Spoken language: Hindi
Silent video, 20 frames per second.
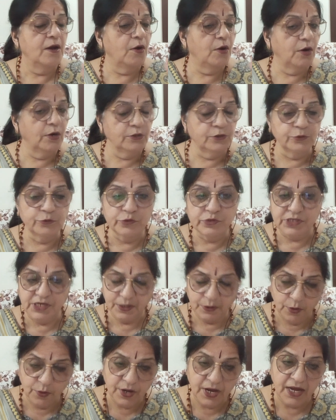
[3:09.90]
और दूसरे
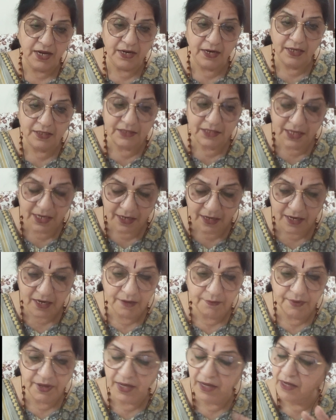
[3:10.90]
को खाना देखने
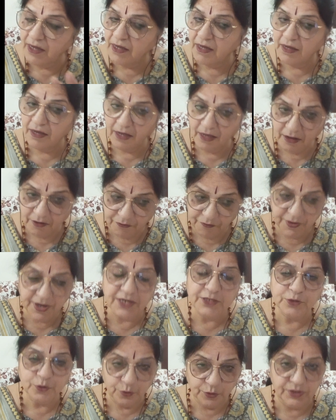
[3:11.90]
में
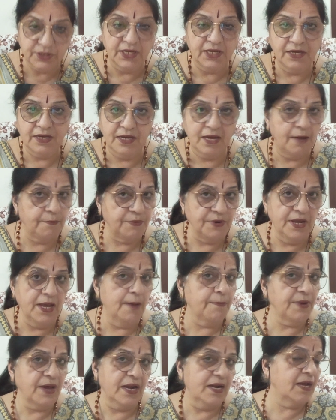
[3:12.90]
इफ़ेक्ट होता है अपने
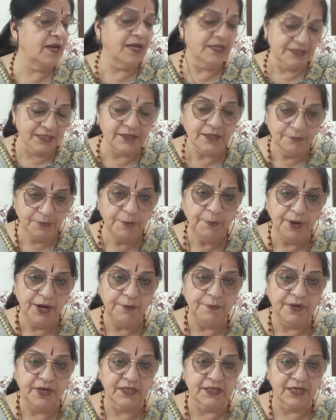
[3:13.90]
आप खाना खाते तभी
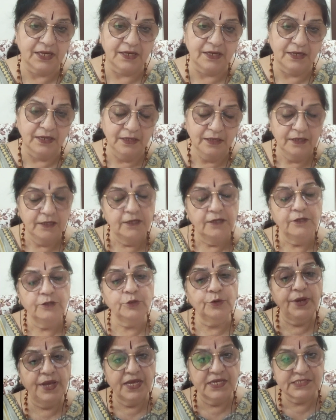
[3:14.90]
पेट भरता है ना
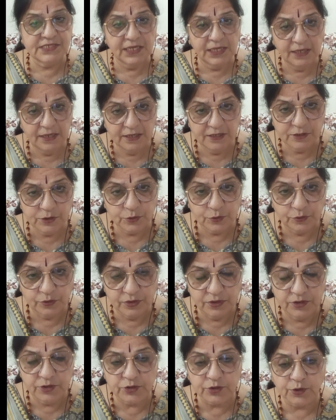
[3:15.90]
तो ऐसे ही
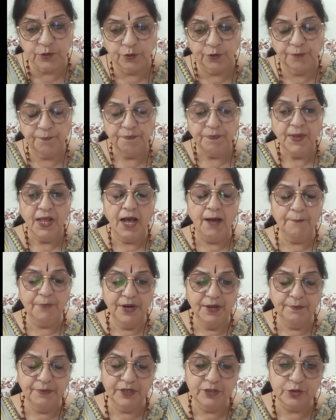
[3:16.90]
स्टूडेंट्स को
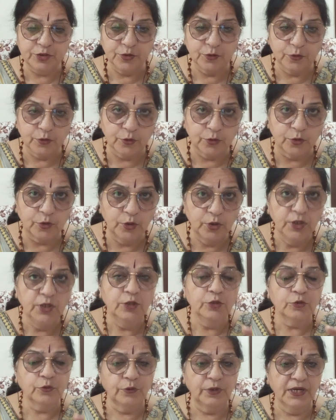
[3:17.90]
अपने बच्चों को
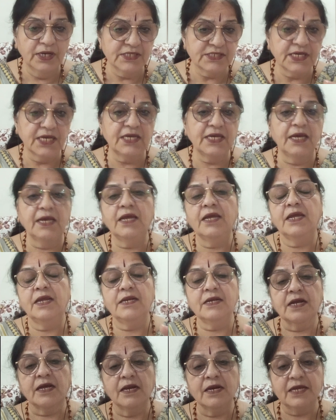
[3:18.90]
थोड़ा सा ये
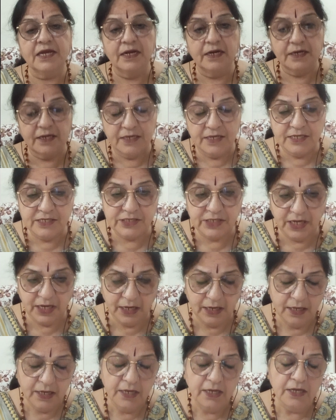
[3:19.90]
इनकलकेट कीजिए
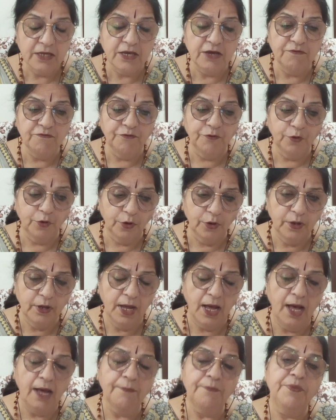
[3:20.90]
कि वो
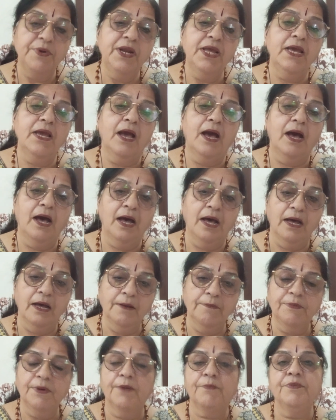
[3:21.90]
अपने
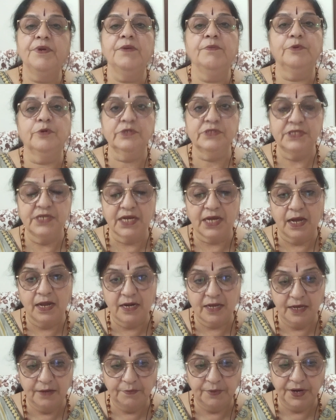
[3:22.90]
आप अपनी बुक्स निकाल
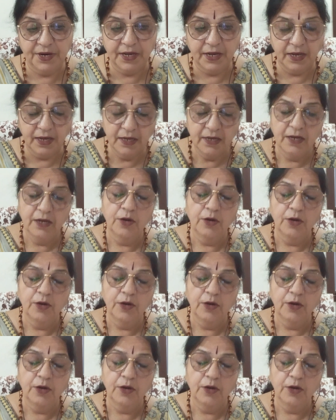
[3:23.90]
के पढ़ें